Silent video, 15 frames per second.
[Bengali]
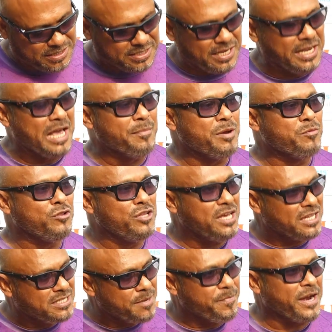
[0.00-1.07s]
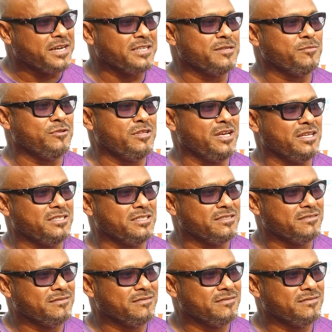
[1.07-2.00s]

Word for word: সে গেমের মধ্যেই আছে প্র্যাকটিসের মধ্যেই আছে